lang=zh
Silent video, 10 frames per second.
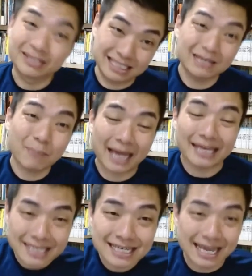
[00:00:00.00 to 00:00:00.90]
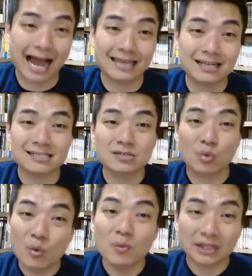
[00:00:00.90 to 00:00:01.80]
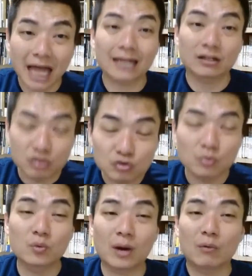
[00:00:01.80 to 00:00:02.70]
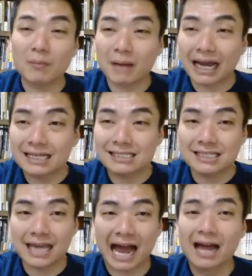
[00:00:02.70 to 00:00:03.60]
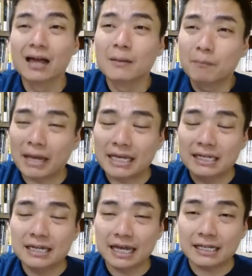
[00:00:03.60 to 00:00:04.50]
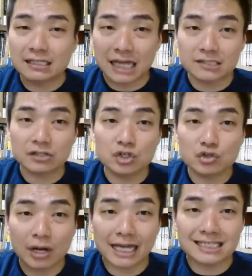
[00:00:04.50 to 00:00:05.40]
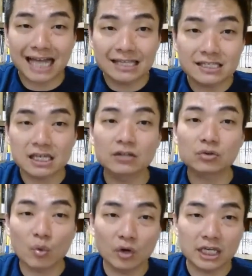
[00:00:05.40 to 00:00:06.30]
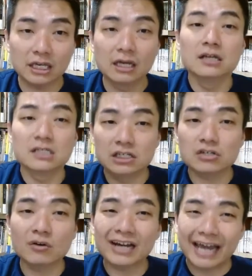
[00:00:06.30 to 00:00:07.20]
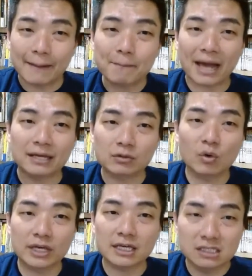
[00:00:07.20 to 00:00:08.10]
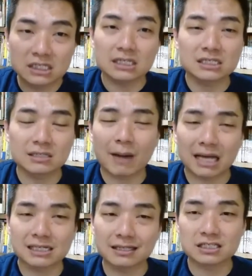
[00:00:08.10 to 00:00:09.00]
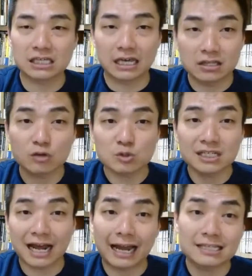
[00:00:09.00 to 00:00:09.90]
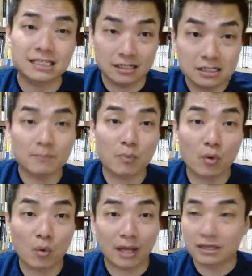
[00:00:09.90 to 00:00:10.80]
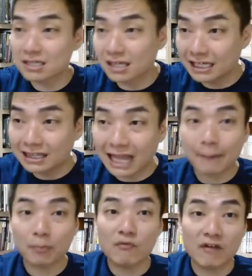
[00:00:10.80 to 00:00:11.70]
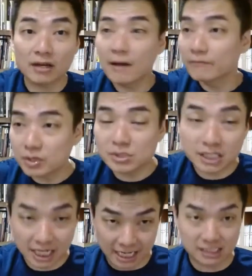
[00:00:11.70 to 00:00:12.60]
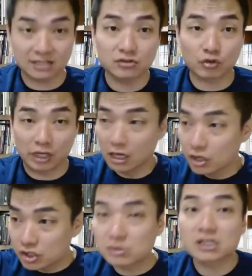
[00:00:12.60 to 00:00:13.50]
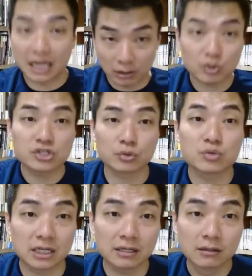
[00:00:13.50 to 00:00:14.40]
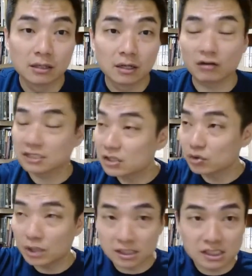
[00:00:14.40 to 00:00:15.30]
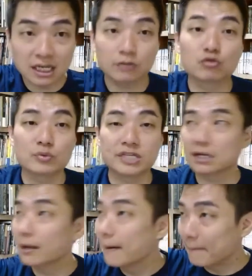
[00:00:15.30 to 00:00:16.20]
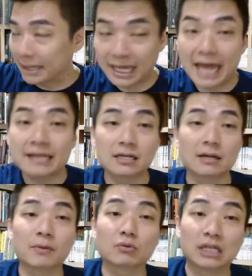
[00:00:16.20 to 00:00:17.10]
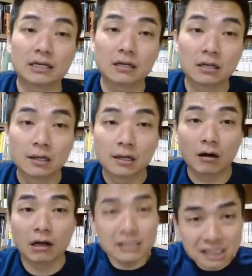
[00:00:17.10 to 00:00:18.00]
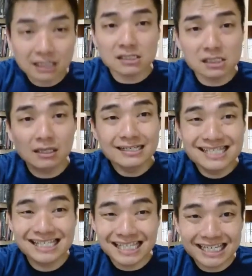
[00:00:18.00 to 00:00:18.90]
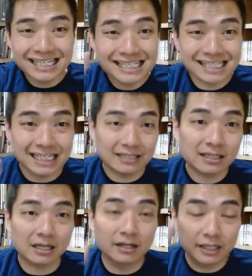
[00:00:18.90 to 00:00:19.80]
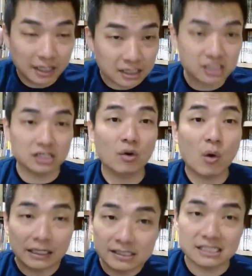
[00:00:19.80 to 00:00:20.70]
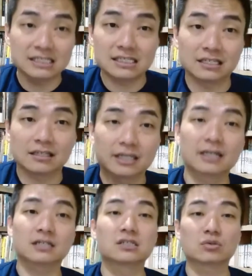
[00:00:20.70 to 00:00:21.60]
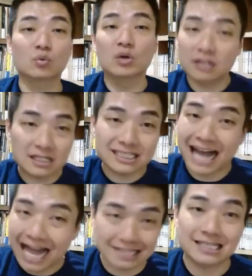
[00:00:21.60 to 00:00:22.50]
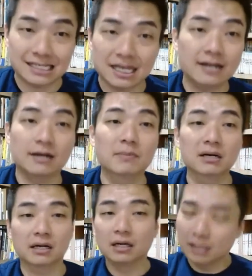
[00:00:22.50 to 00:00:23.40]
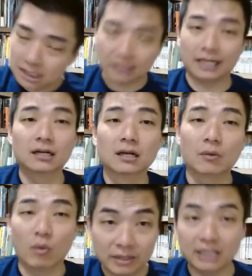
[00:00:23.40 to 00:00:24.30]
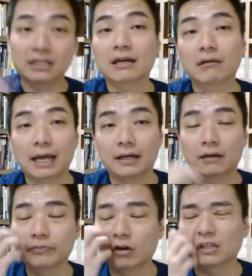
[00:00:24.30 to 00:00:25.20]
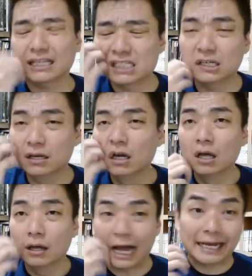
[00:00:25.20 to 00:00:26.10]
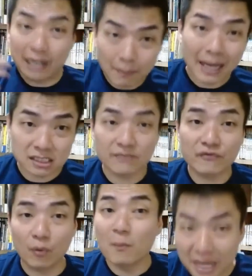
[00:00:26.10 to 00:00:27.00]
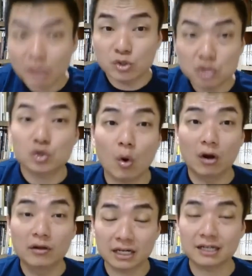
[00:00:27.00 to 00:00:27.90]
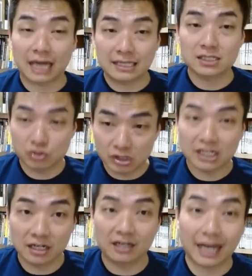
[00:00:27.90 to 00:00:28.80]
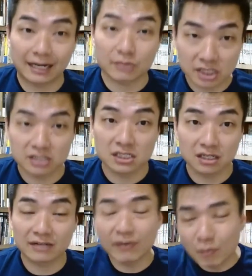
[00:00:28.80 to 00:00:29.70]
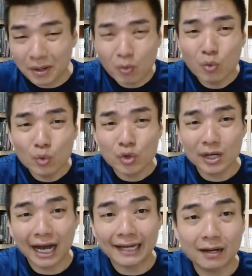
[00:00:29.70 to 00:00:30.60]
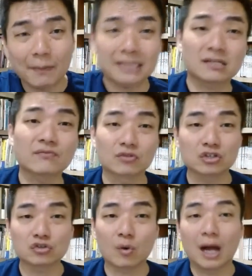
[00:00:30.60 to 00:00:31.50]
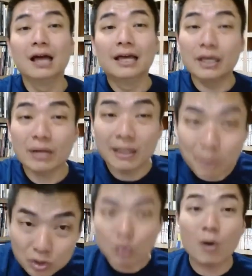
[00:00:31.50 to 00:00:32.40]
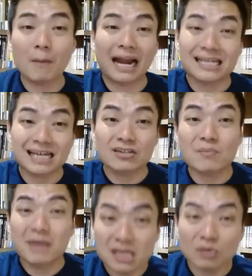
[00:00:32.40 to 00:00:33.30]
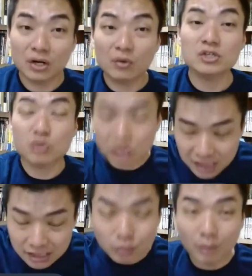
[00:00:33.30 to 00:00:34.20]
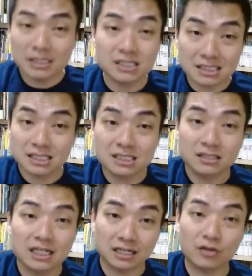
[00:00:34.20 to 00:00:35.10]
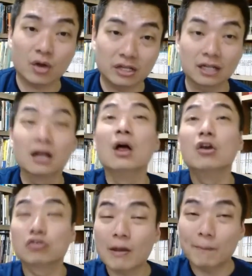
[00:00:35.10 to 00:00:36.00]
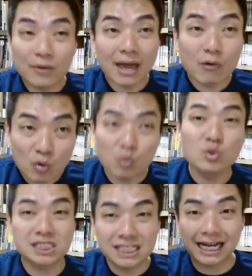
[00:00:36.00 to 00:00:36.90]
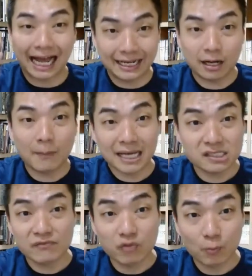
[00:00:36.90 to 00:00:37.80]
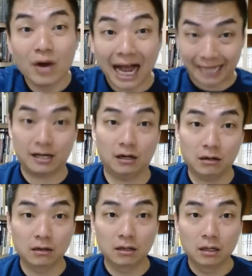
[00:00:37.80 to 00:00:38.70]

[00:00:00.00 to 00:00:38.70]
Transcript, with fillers: 几百亿呀，这个是多么大的数目啊！我们马来西亚每年的财政预算案三千多亿，其中两百多亿、七十八千的钱就是拿来行政拨款，其实一大部分就是给薪水，就是给退休金哦，剩余的是给租金 m a i n t a i n 你的 building哦，这个是畸形的一个情况，畸形的一个制度，这个是 unsustainable 的，这点我们一定要改革哦，但是。改革派政府没有去做，这个才是最令人感到生气的地方。我们要呼吁改革派政府去做啊，因为你不做，马来西亚就没有人会做。这也是我们支持你的原因。所以不要姑息改革派政府不改革。